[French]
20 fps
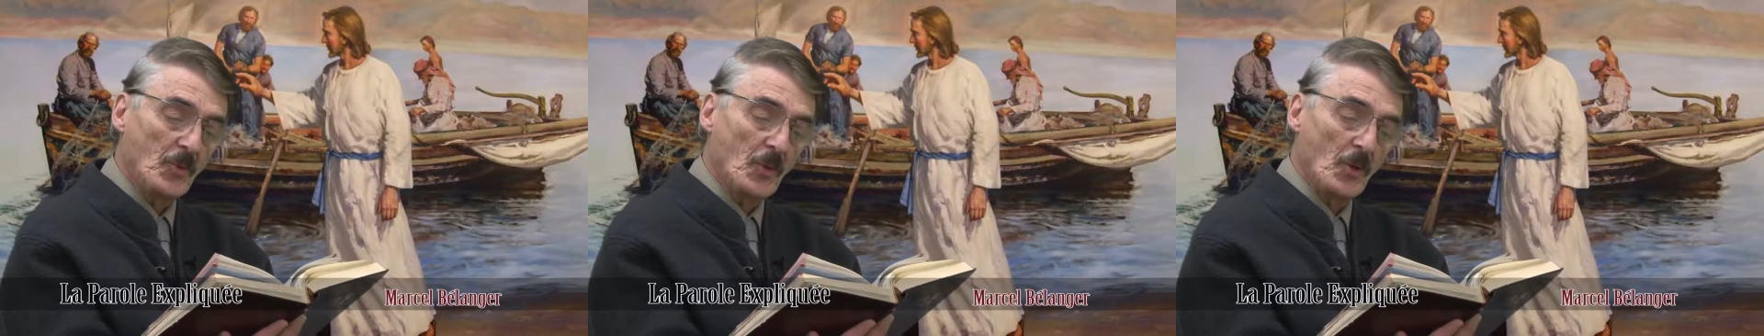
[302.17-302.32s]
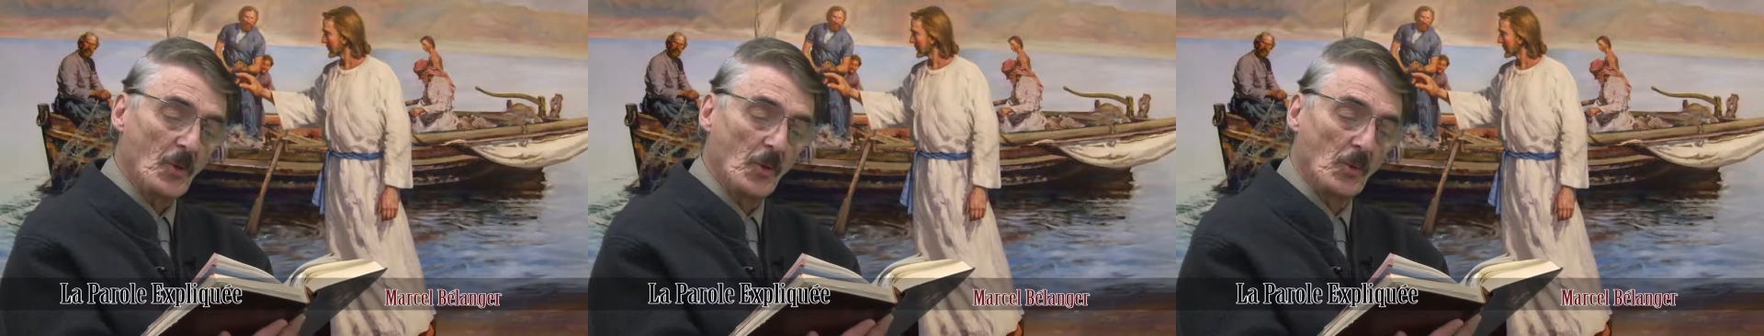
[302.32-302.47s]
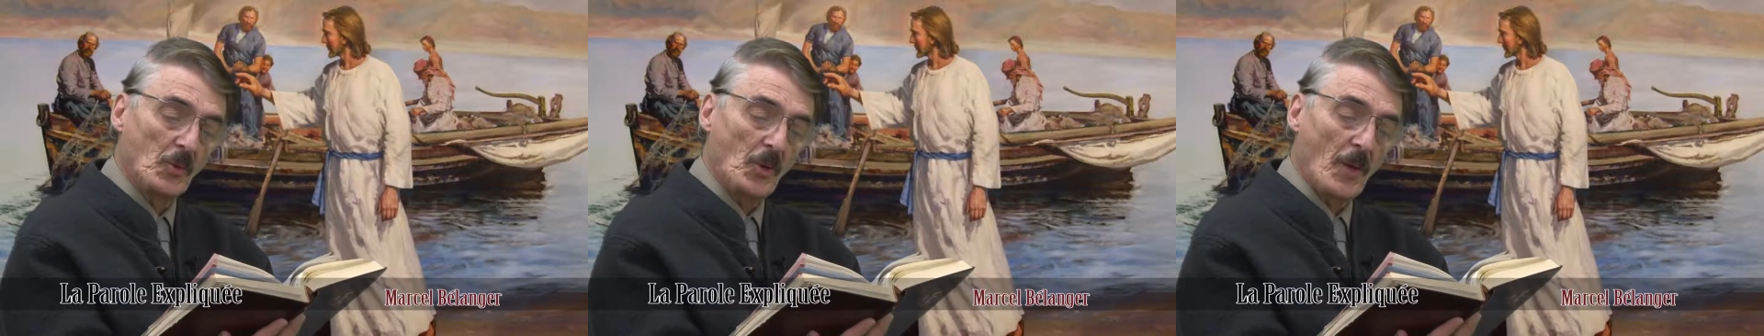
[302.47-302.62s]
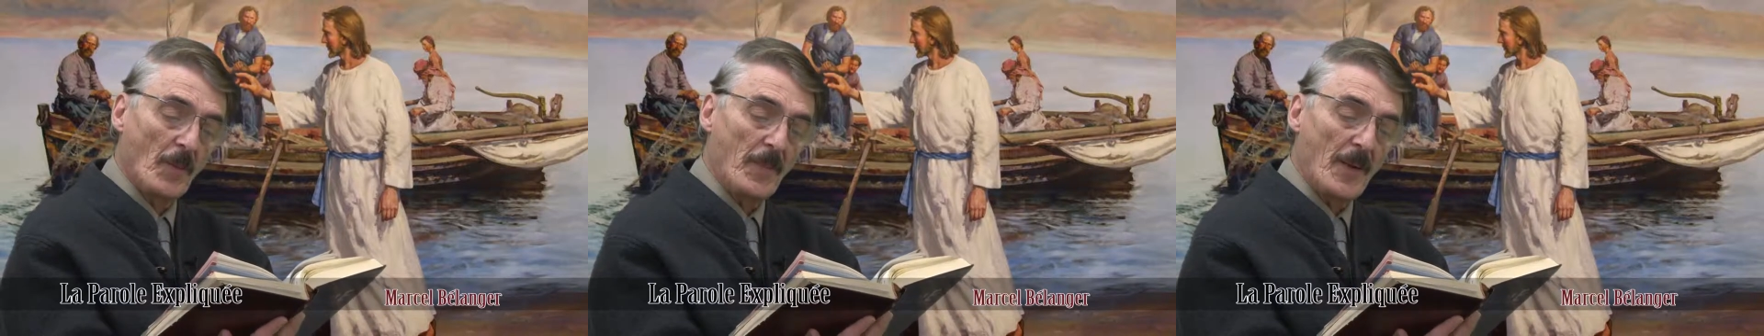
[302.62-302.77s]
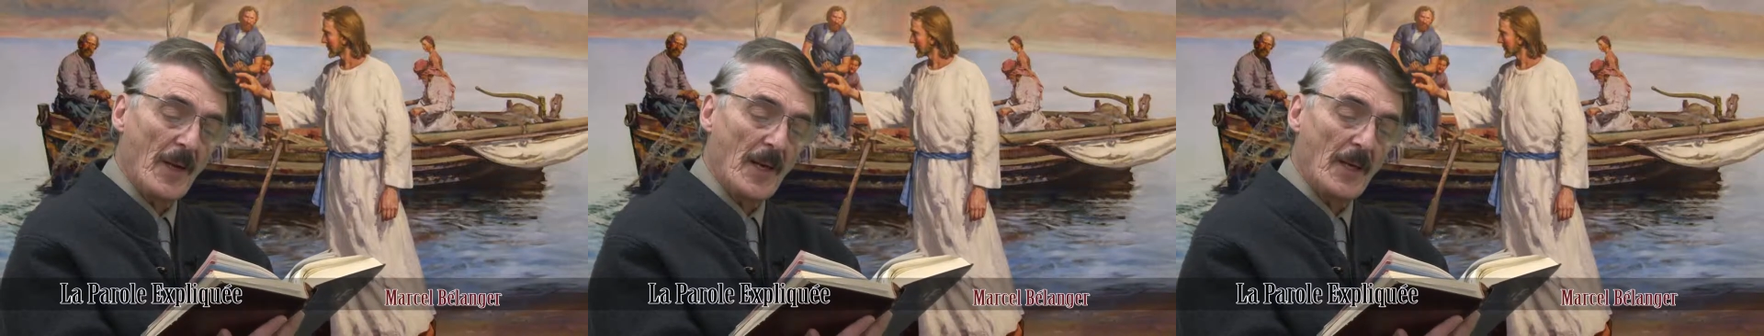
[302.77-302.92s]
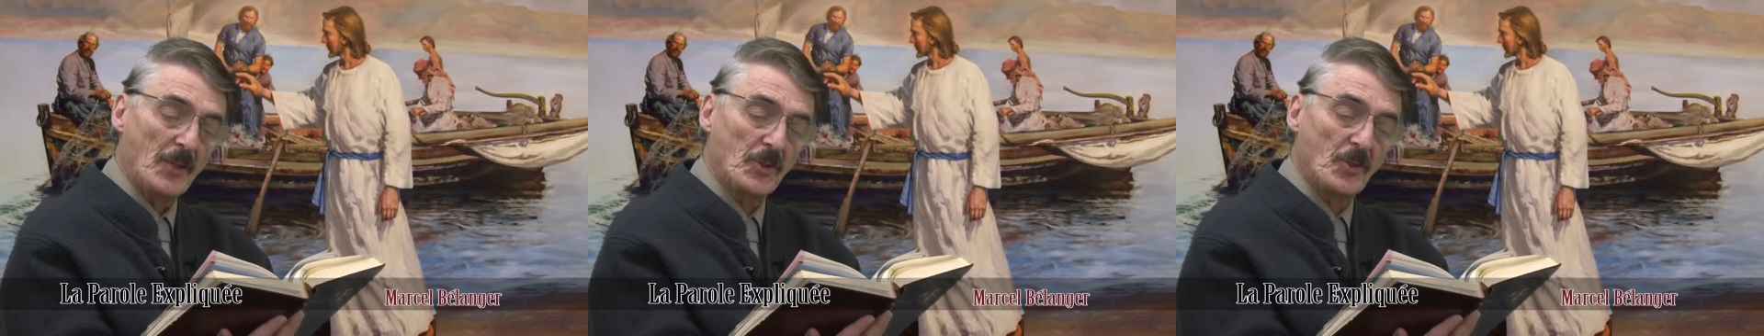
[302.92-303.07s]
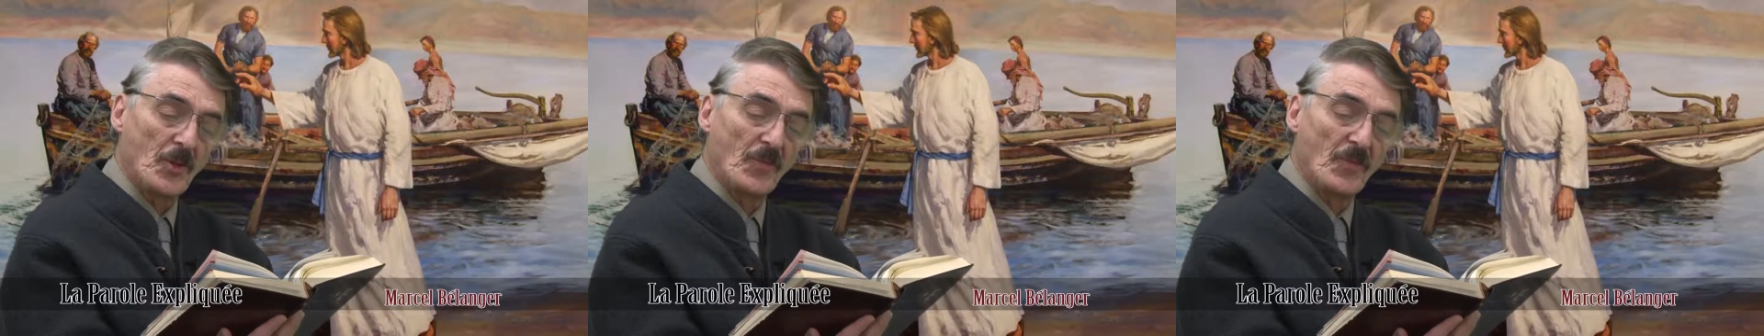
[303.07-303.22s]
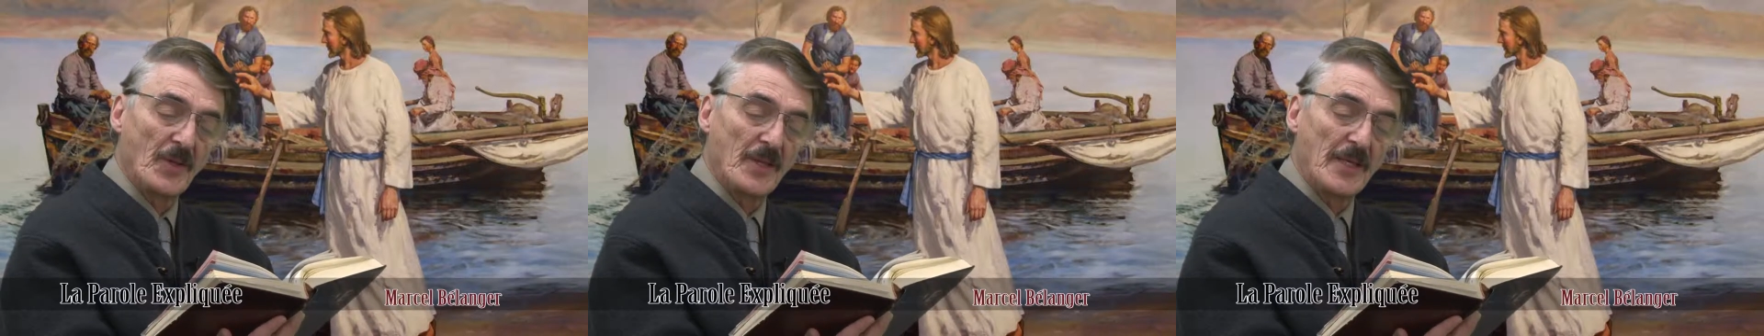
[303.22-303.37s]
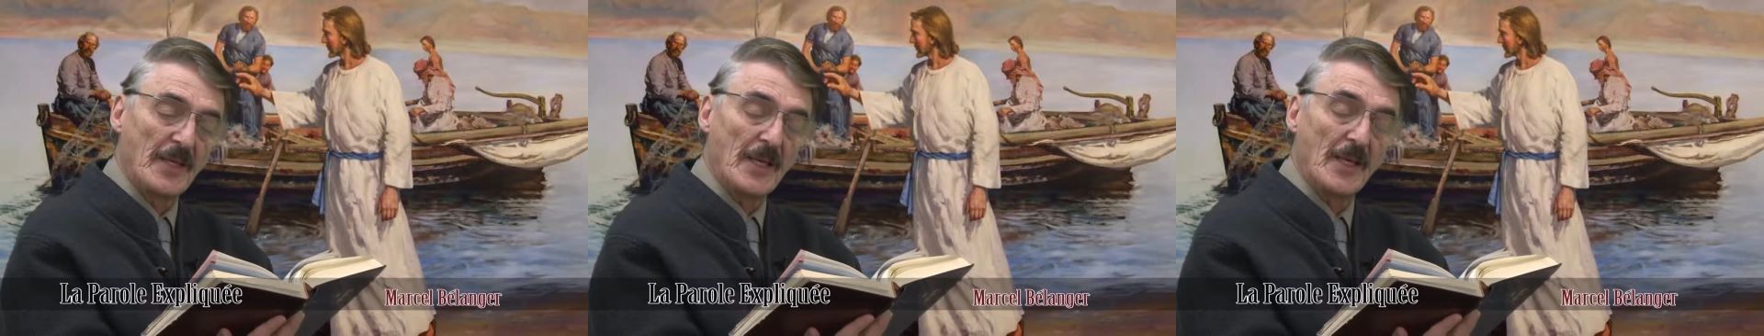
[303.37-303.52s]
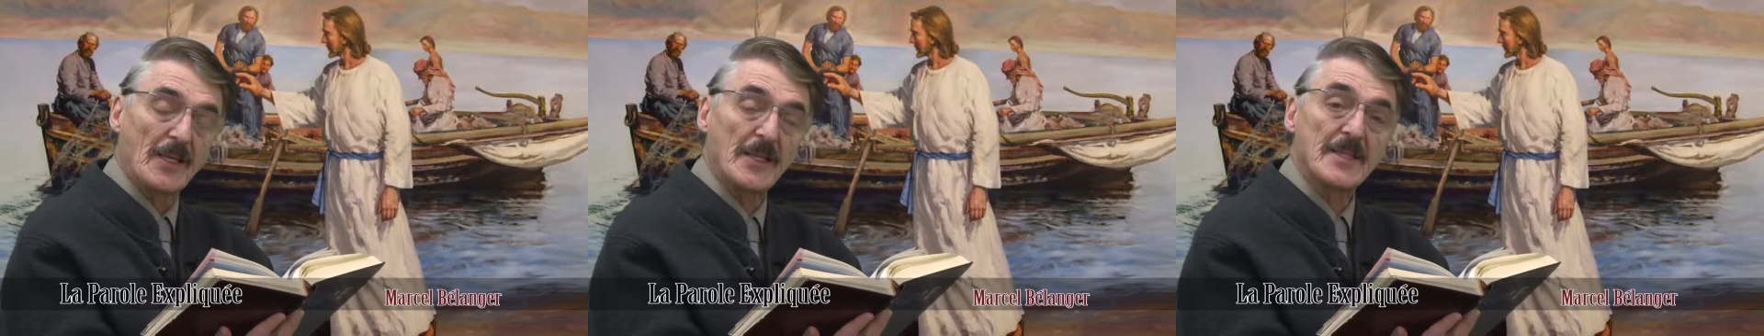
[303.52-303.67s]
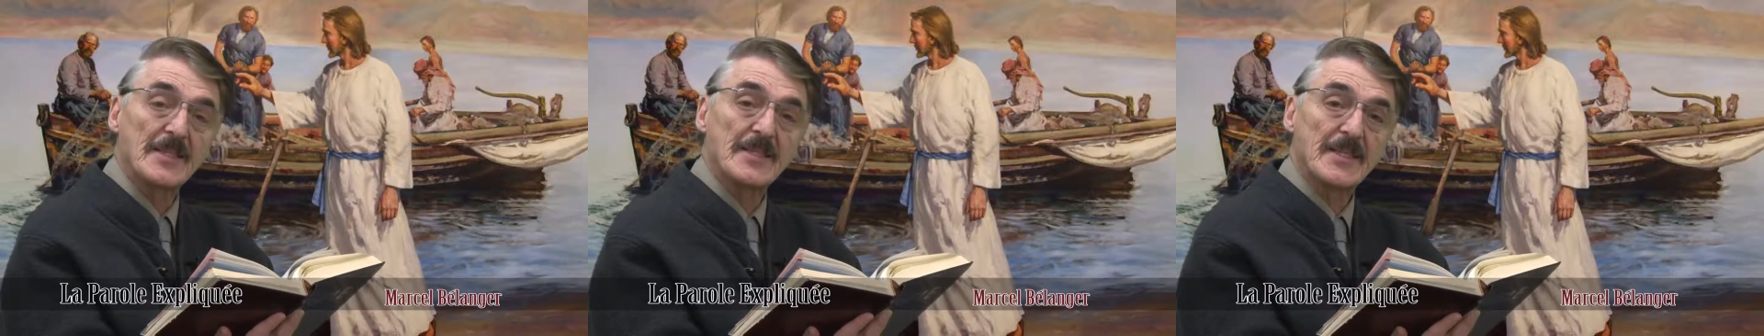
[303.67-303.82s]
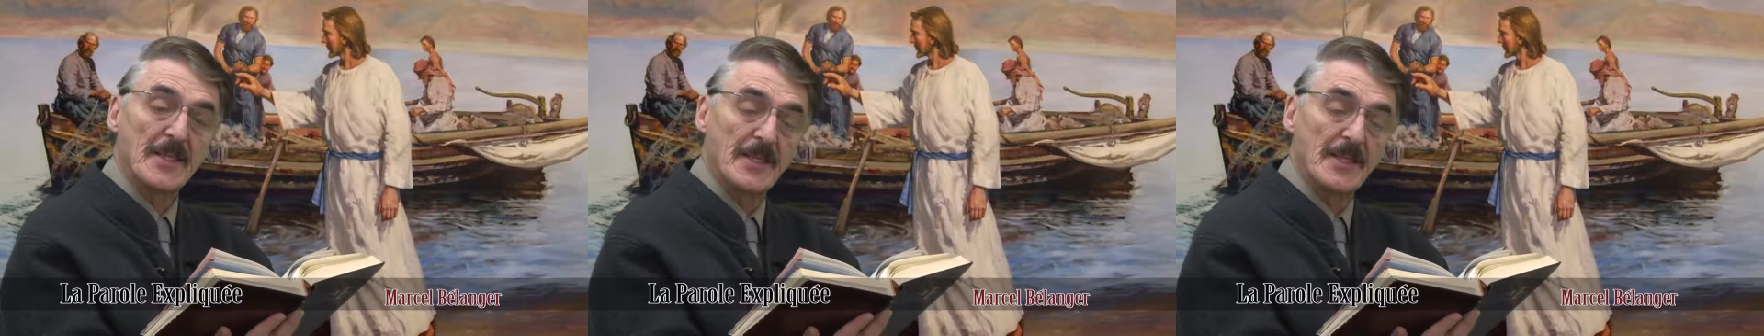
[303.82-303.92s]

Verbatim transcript: de l'autre barque de venir les